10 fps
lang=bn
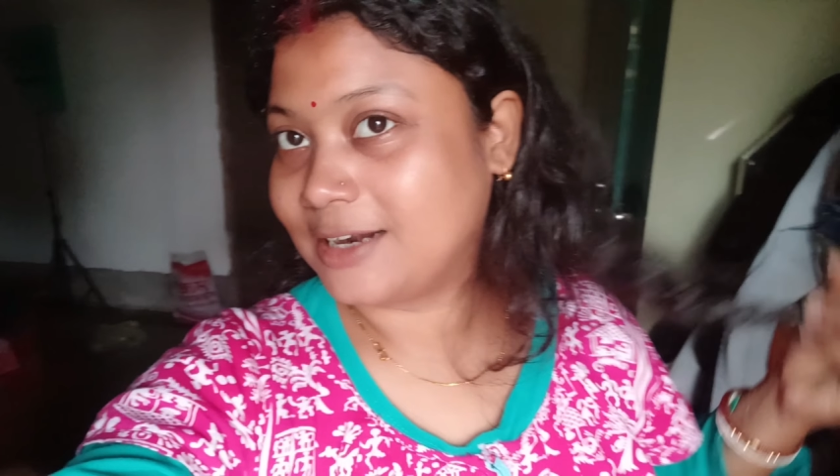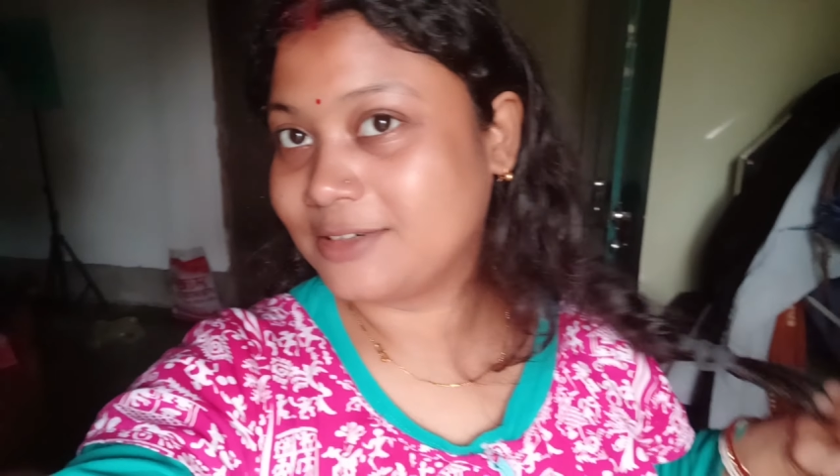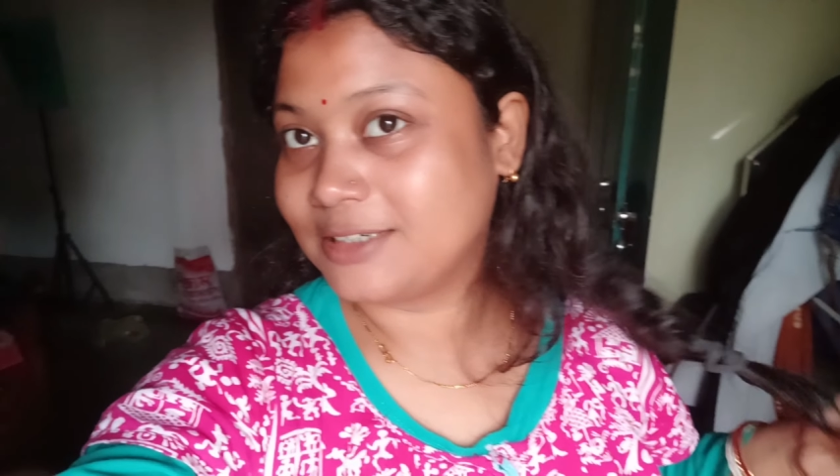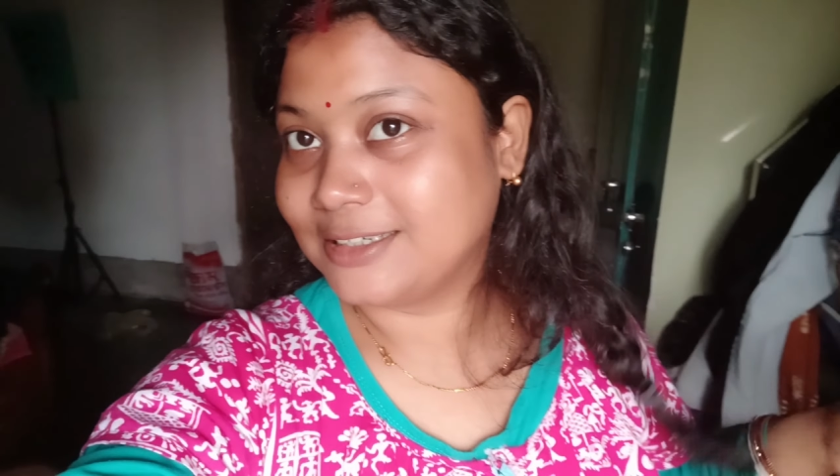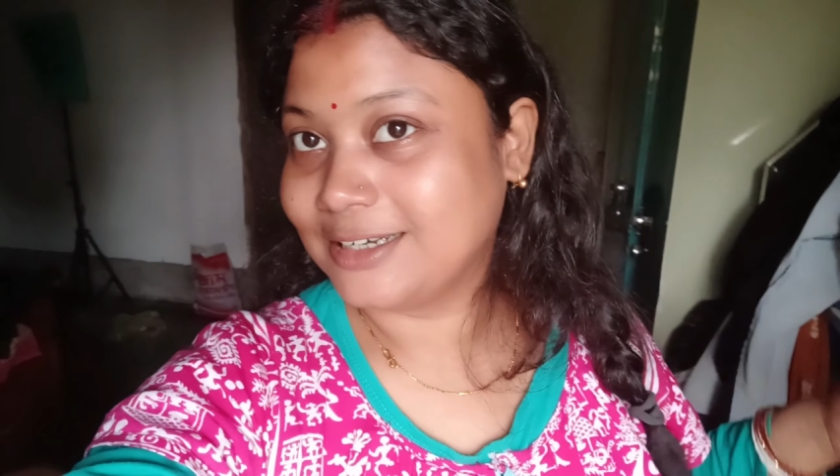এই
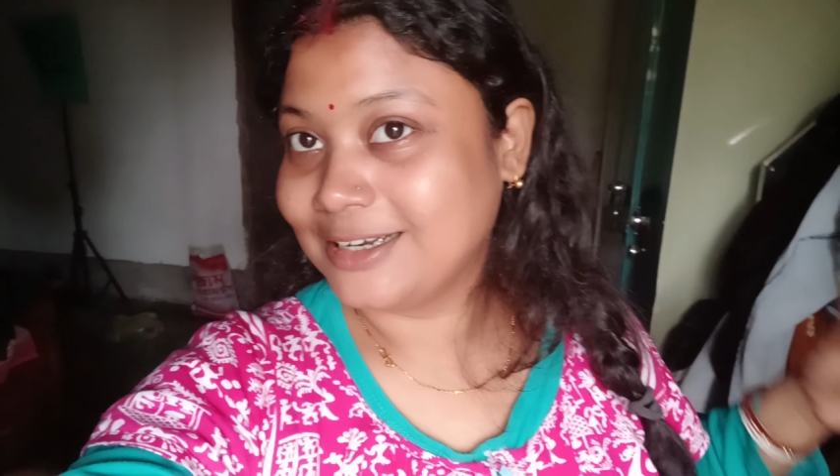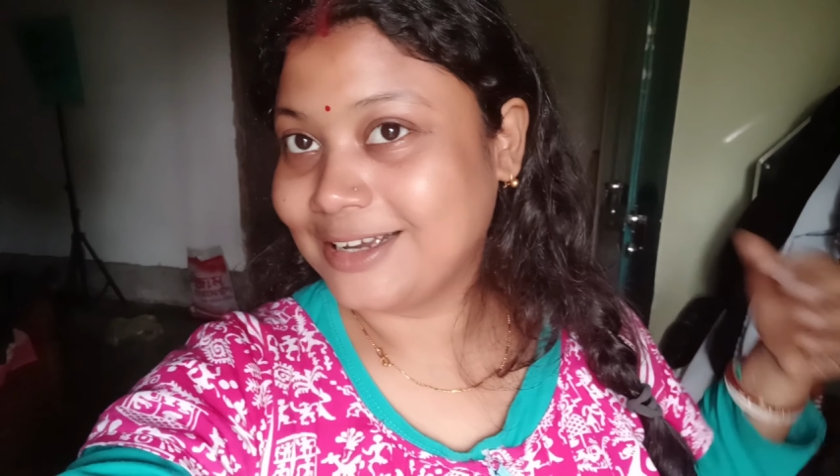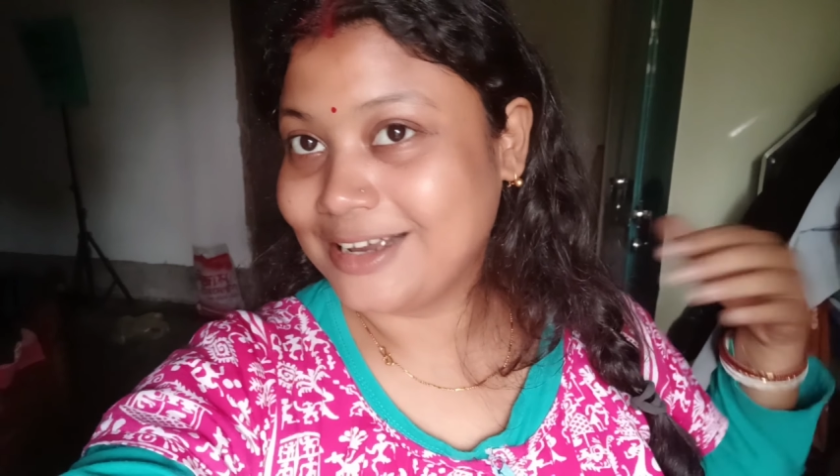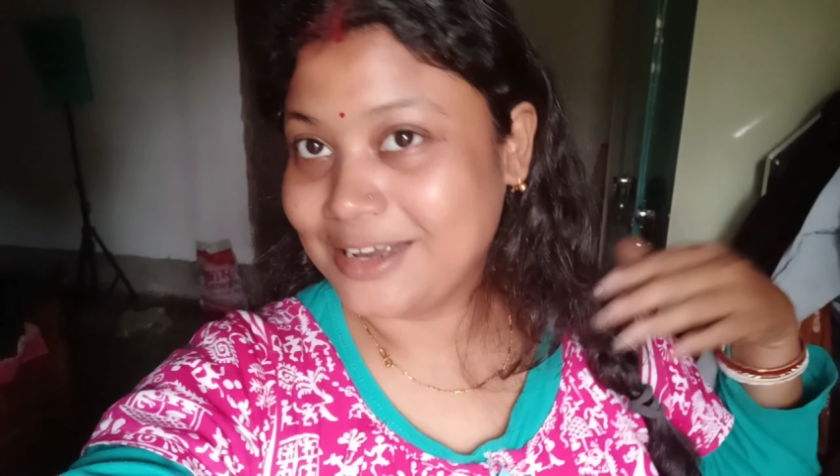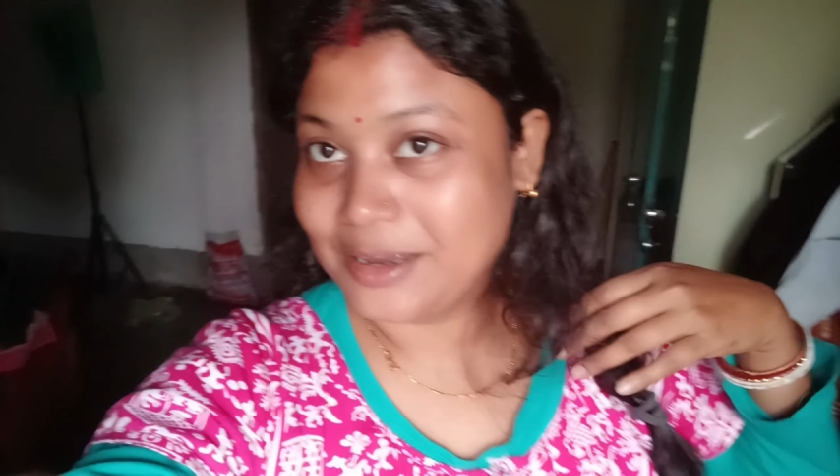যে
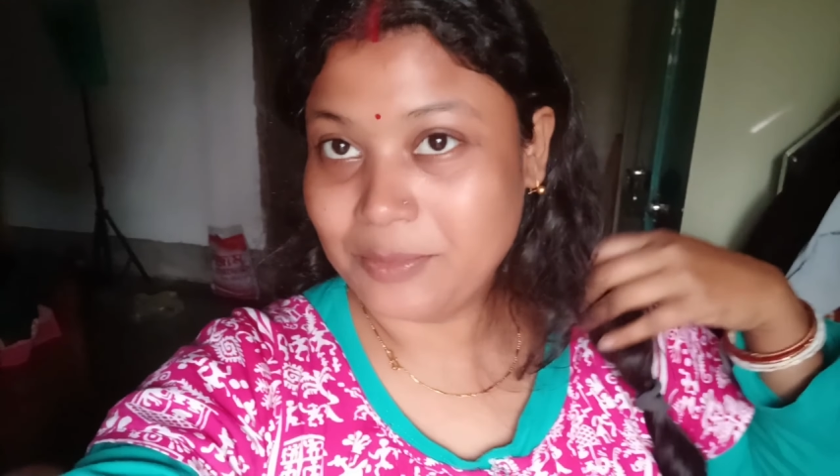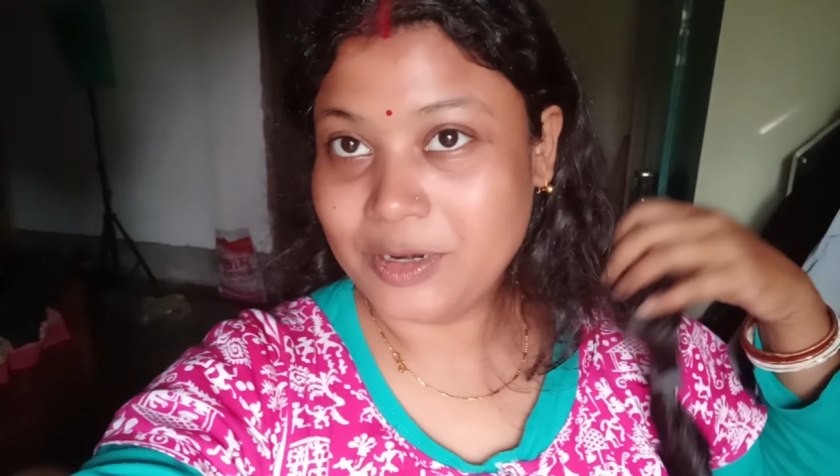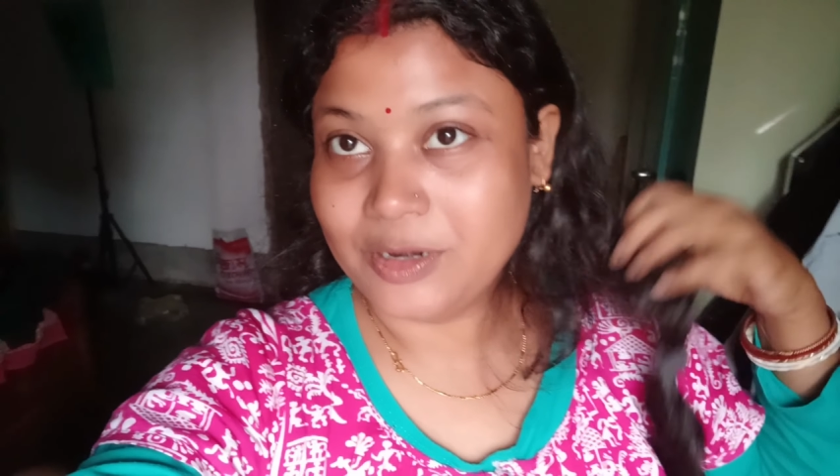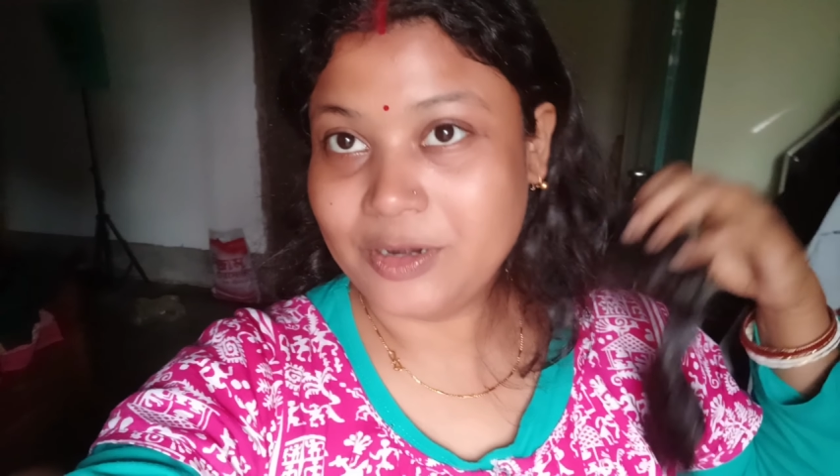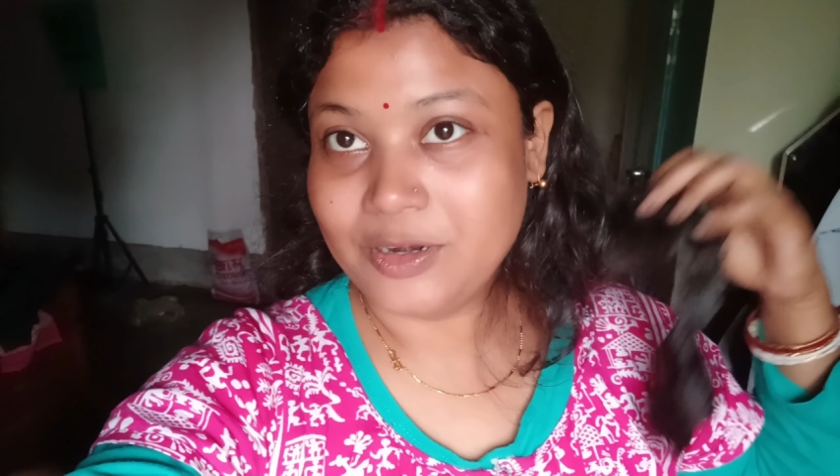
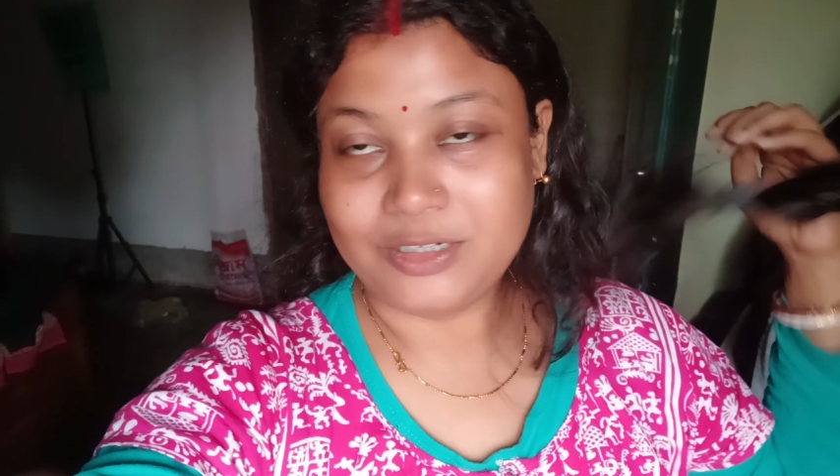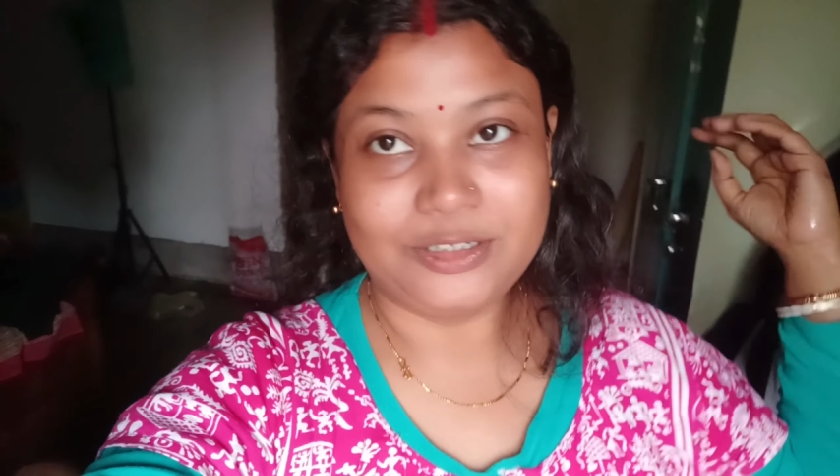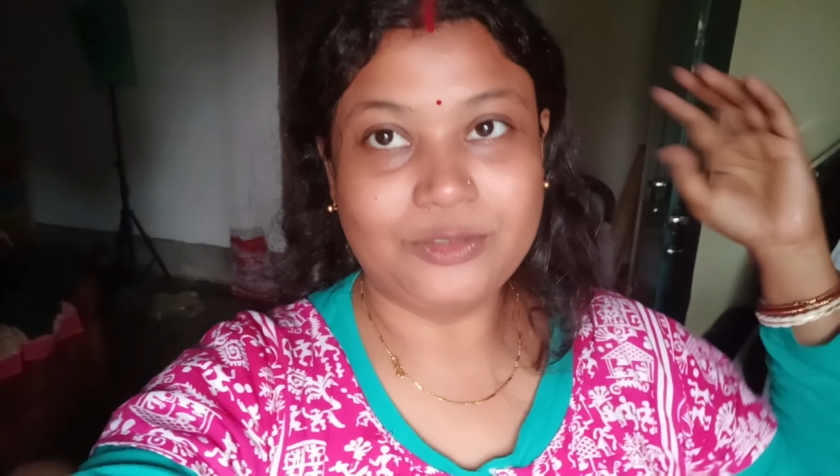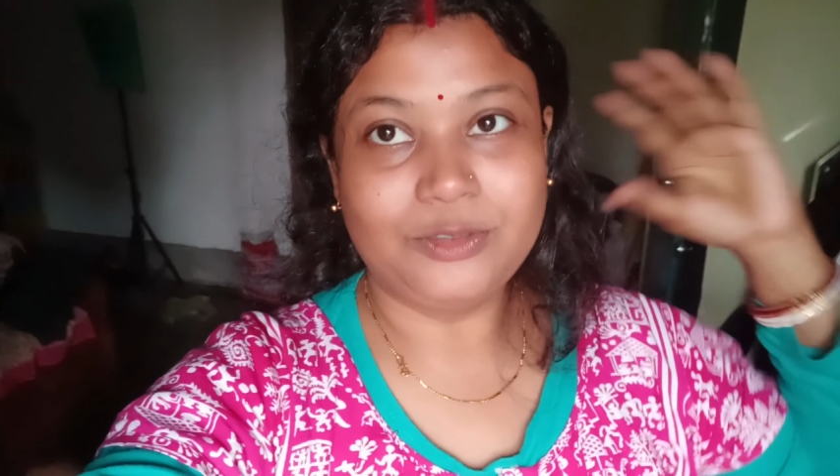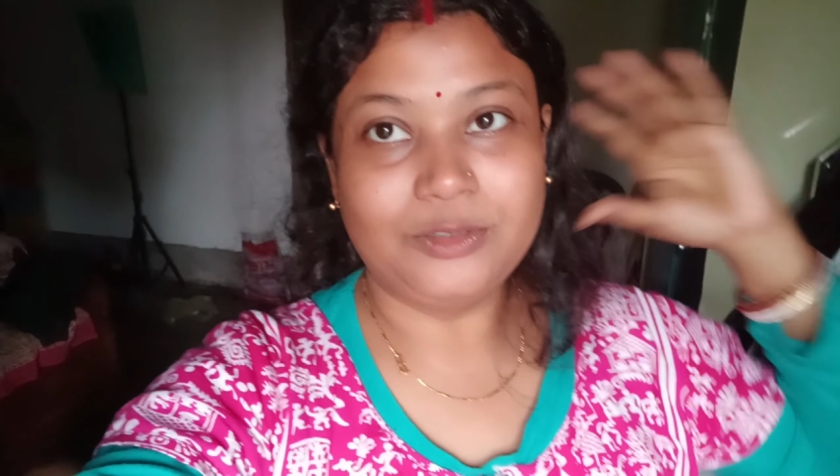বিরিয়ানি করেছি
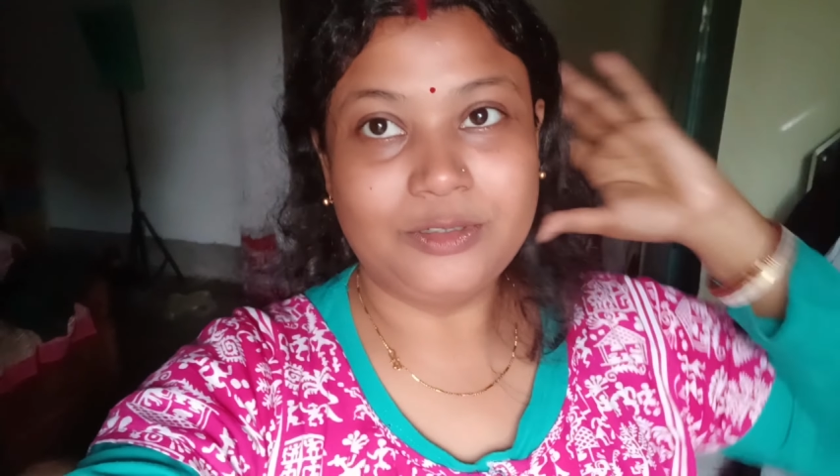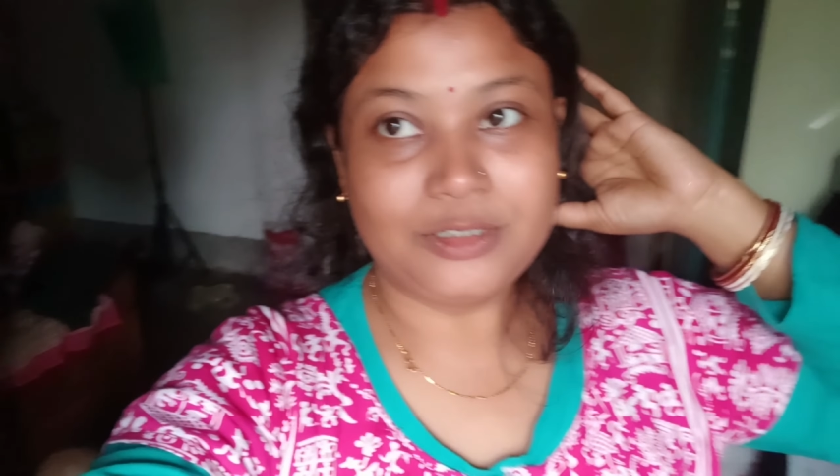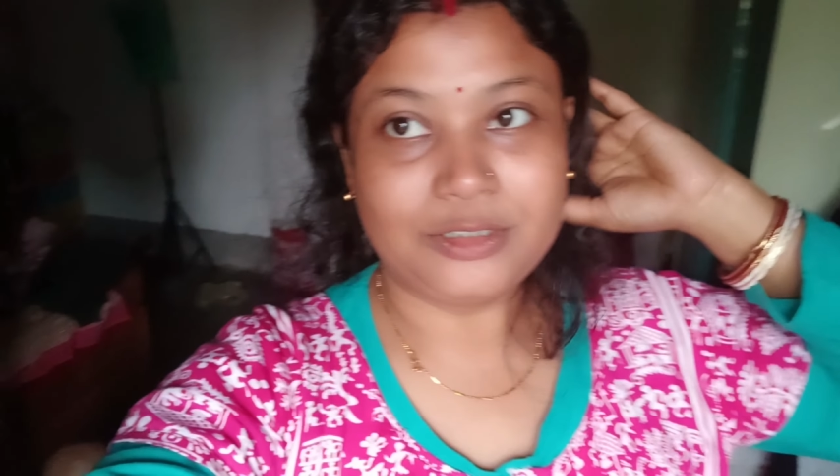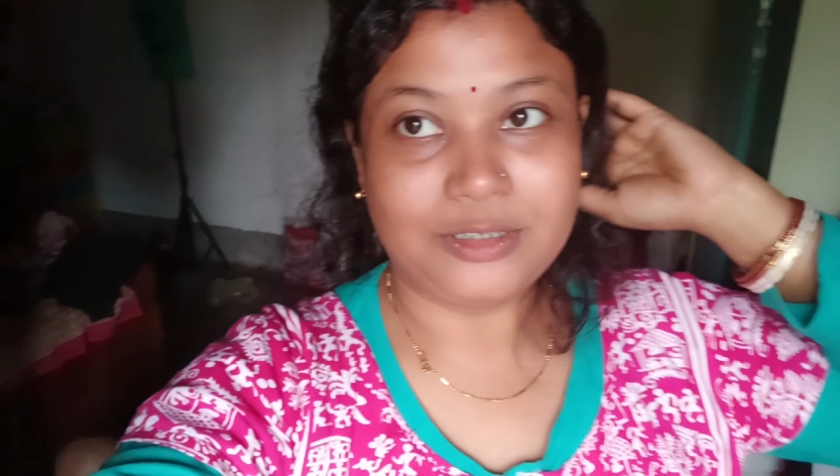চুলগুলো সব বেরিয়ে